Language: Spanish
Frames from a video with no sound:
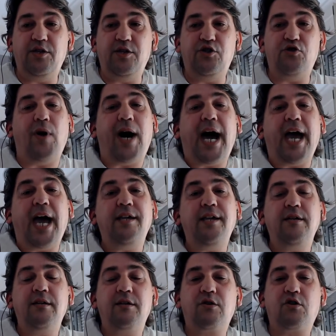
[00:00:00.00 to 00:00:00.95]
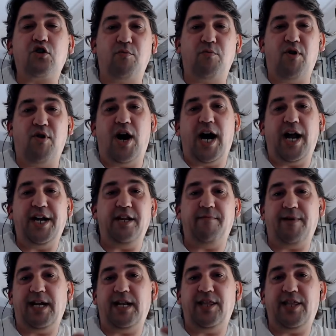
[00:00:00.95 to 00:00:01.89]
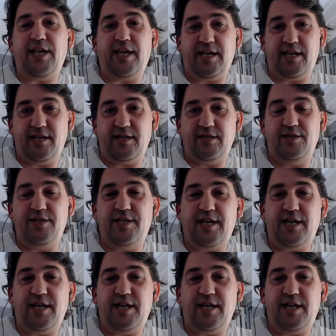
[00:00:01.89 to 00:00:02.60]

UI como a nivel de,